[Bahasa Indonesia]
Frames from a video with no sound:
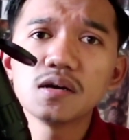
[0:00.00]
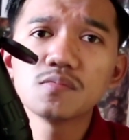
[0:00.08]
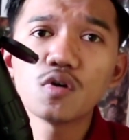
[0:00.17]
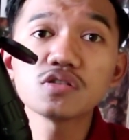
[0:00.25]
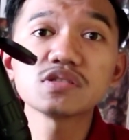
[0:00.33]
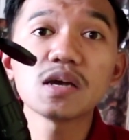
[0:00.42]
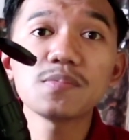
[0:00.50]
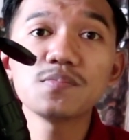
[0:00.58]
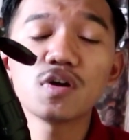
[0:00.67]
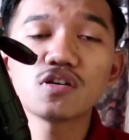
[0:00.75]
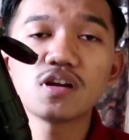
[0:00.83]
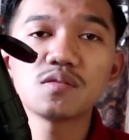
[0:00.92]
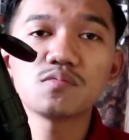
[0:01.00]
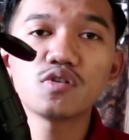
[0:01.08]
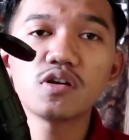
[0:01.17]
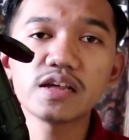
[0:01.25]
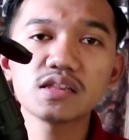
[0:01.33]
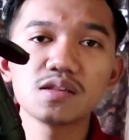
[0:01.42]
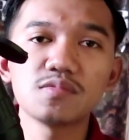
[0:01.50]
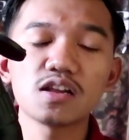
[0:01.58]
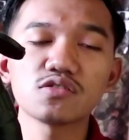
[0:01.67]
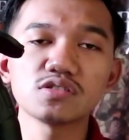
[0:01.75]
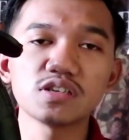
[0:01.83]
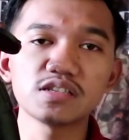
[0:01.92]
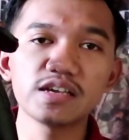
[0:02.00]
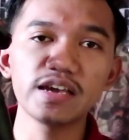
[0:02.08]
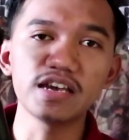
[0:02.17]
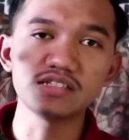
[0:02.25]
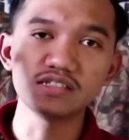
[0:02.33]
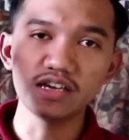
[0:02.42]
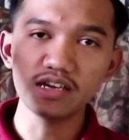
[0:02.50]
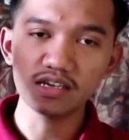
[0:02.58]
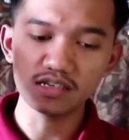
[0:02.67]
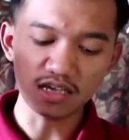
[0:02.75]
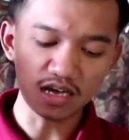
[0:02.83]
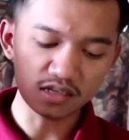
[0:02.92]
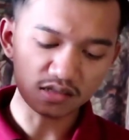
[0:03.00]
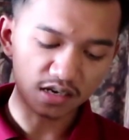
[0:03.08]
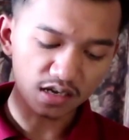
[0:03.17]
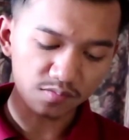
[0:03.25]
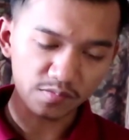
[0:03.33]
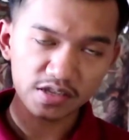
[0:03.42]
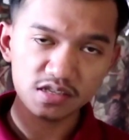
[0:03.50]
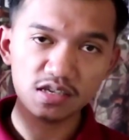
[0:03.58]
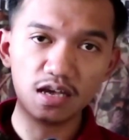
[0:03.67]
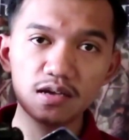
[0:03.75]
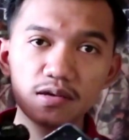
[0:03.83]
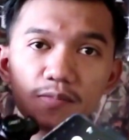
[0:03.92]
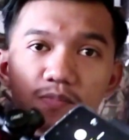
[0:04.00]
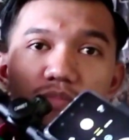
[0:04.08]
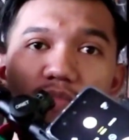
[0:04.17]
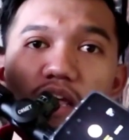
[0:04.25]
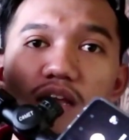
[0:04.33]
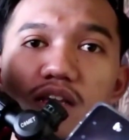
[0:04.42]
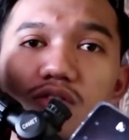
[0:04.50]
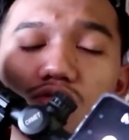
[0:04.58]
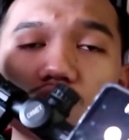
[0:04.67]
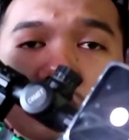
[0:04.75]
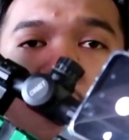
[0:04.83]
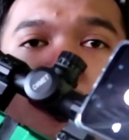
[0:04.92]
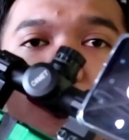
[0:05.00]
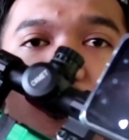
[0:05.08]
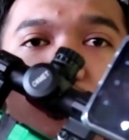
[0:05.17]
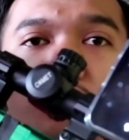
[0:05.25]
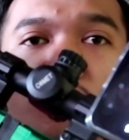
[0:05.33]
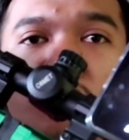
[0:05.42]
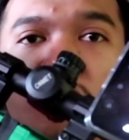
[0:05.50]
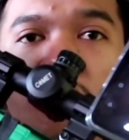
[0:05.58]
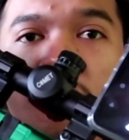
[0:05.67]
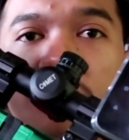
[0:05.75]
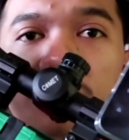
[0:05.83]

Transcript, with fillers: bocap murder monolet 500 cc SJ yang trigger match ya nah ini untuk penampakan unitnya